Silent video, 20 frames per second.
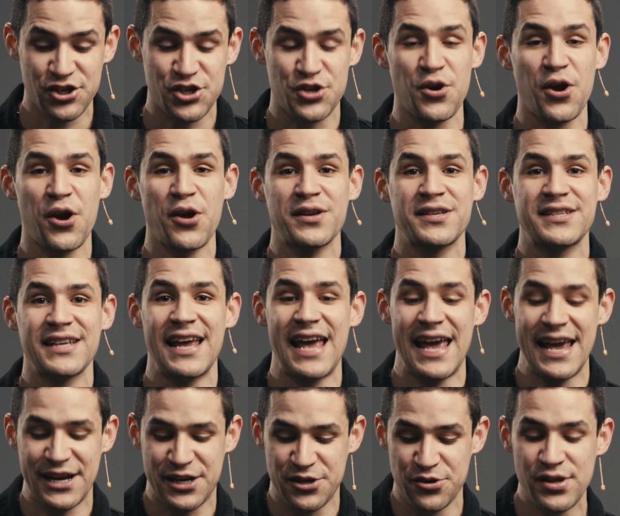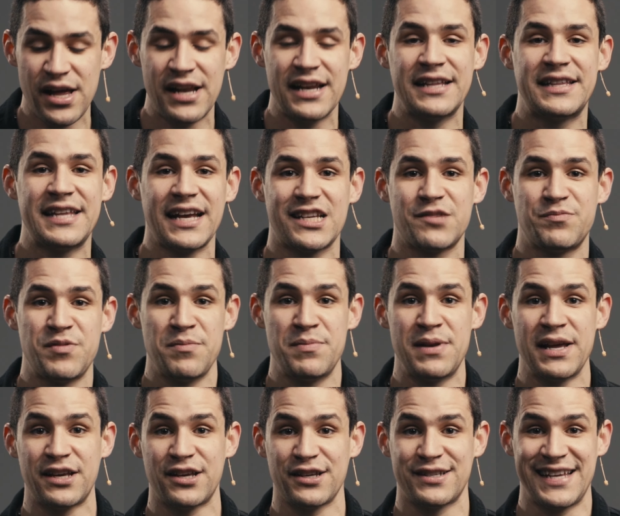Je suis heureux que c'est inclus dans les textes
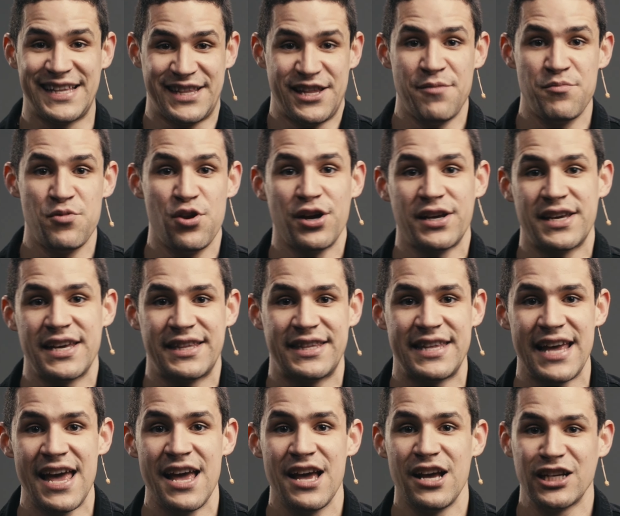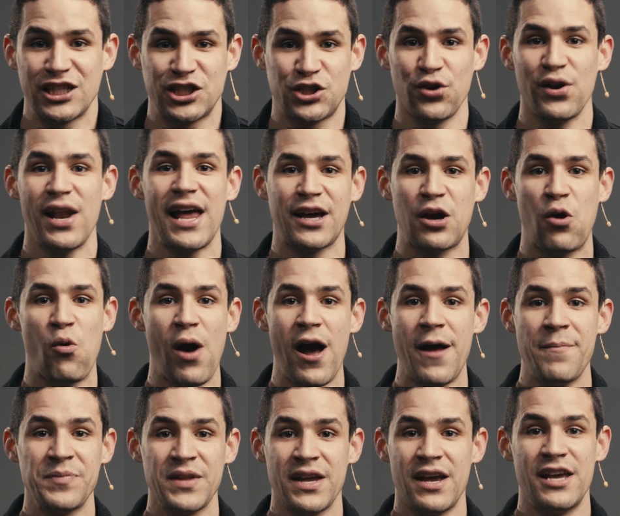bibliques, que cet homme-là qui était sur la croix,